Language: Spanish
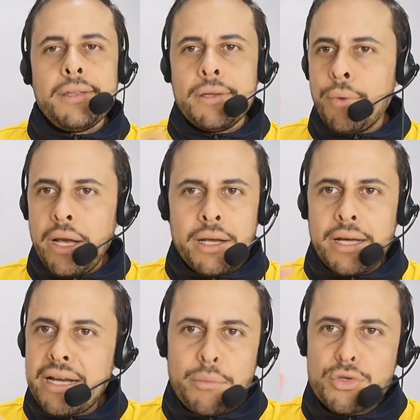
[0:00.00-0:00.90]

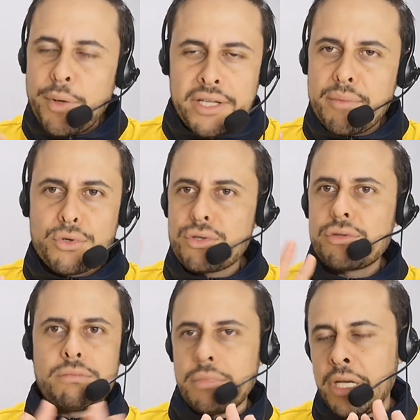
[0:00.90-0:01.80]
Igual ganamos,
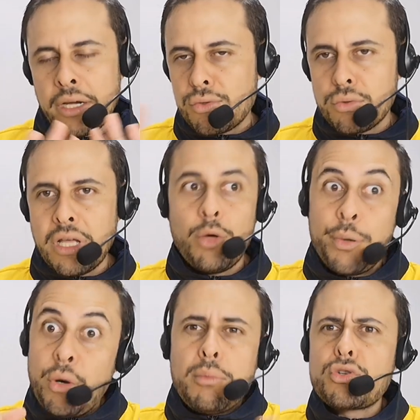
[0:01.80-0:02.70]
perdemos el
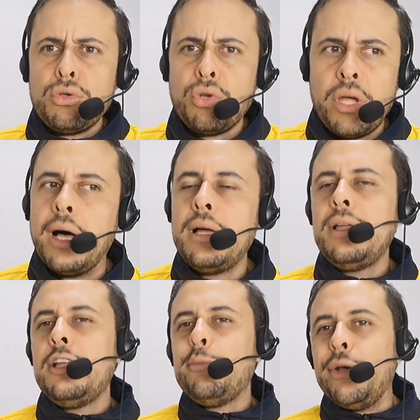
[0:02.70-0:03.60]
resultado, pero vamos con toda
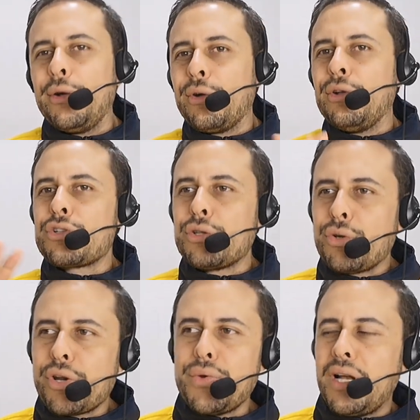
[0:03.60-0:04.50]
pero con los
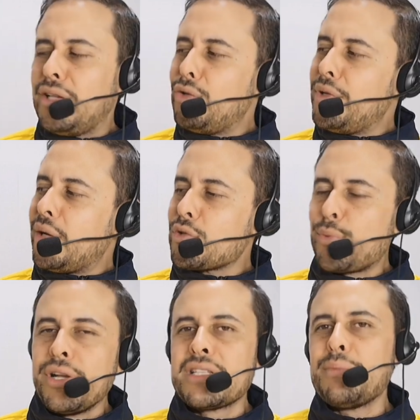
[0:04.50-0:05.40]
otros rivales los
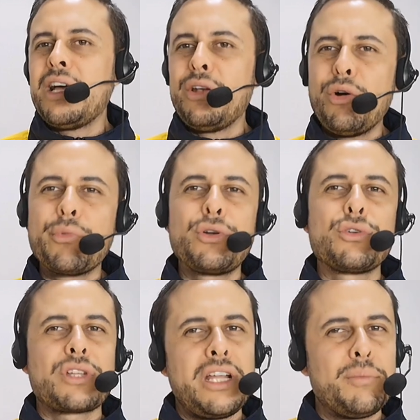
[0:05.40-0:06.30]
miramos por encima del hombro,
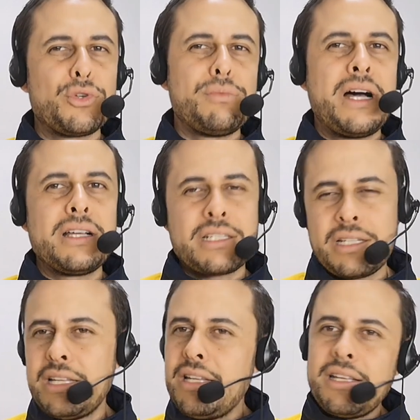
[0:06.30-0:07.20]
nos creemos
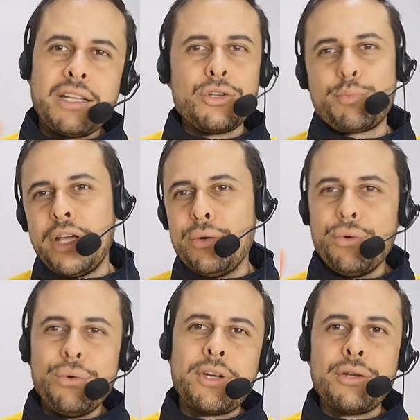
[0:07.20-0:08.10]
más que los
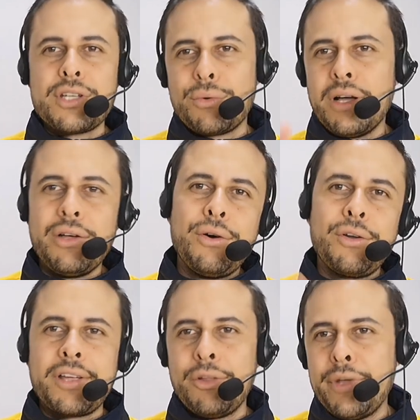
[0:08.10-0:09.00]
Perú, que los
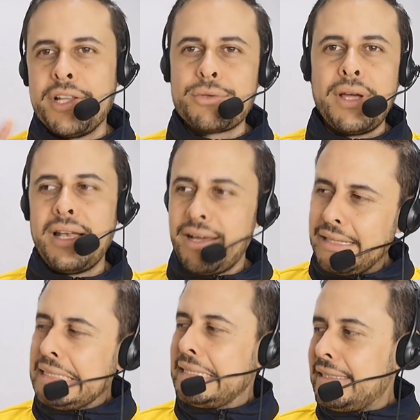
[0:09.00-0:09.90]
Ecuador, que los
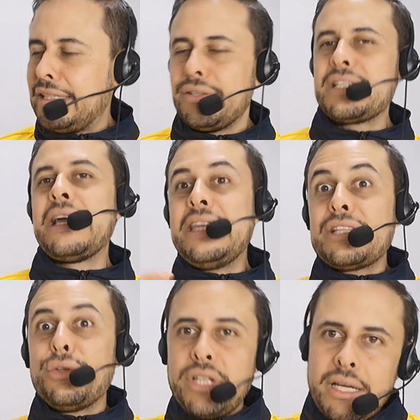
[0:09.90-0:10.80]
Venezuela, y entonces
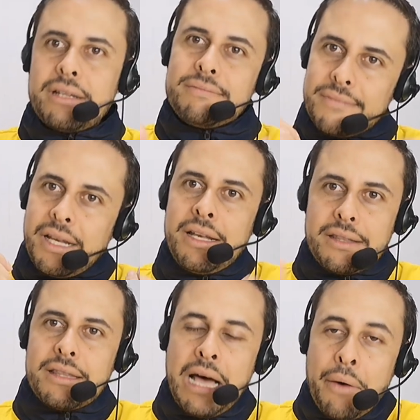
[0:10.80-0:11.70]
ahí es donde
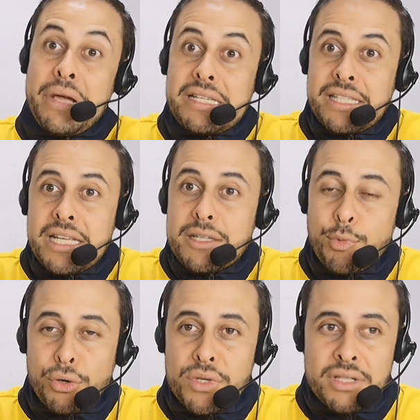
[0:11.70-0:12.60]
a
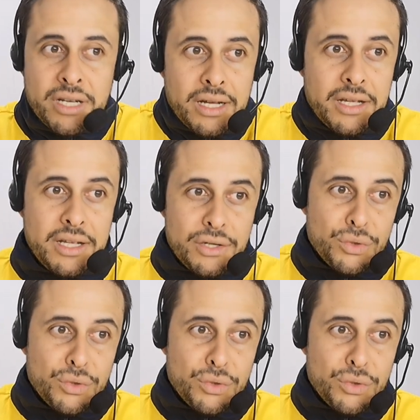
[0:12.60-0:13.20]
veces por nuestras